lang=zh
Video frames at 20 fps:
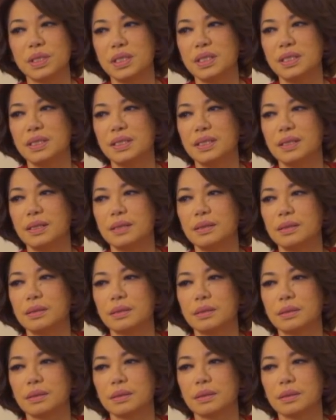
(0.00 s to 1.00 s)
之前，
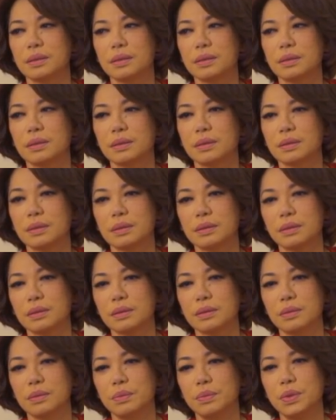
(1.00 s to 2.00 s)

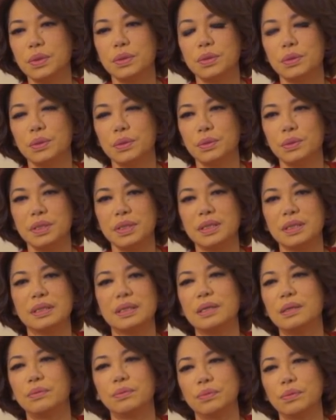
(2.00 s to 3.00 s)
我们这就一直
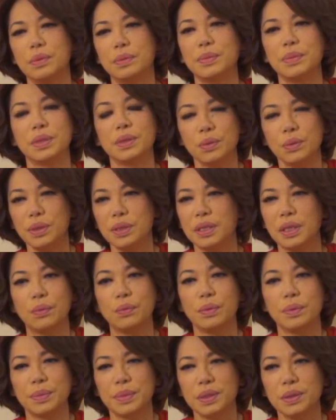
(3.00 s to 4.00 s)
看我们的困难，
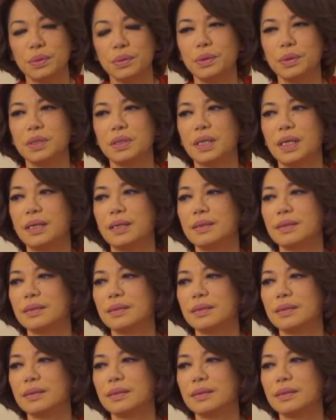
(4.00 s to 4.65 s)
我们的困难。